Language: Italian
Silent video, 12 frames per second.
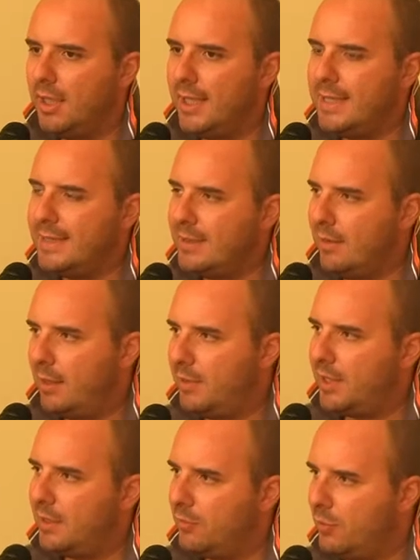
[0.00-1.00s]
insieme alla
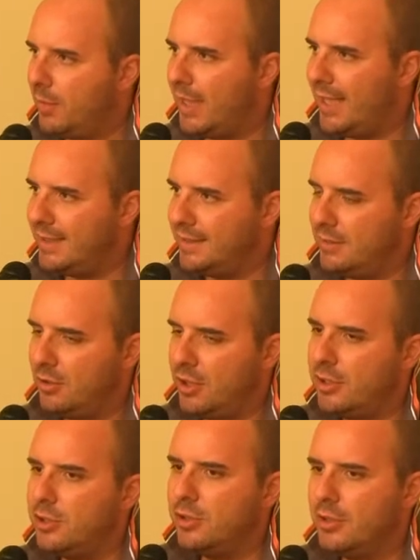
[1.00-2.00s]
piattaforma Let's
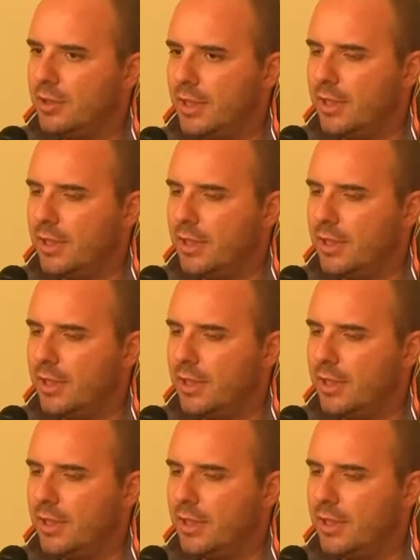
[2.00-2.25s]
Donation,